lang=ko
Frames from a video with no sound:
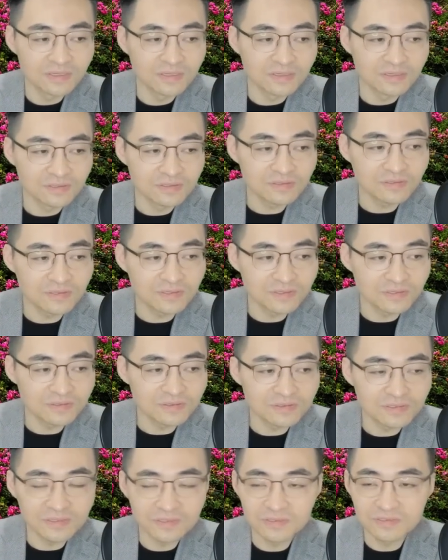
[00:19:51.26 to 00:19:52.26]

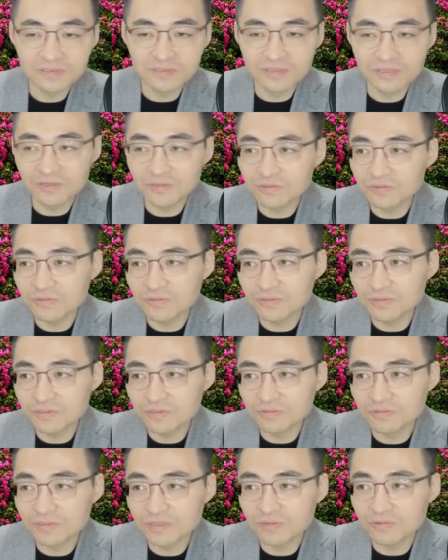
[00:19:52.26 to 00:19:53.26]
그거예요. 이제 그
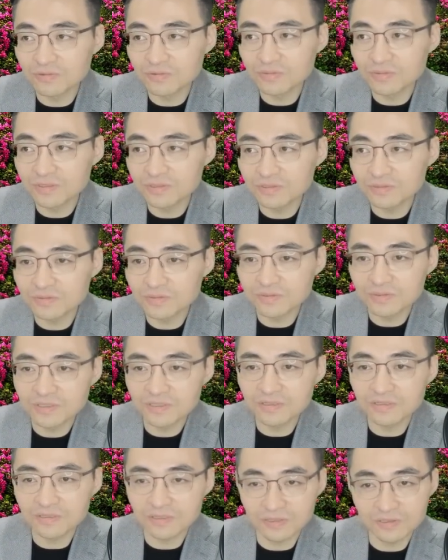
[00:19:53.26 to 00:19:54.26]
내용을 우리가 공부했으면
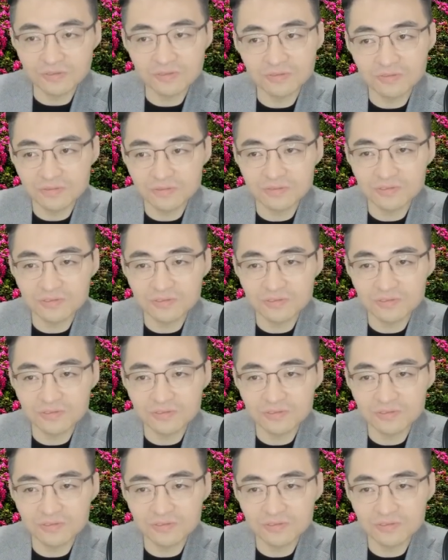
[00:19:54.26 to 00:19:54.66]
이해가 되죠.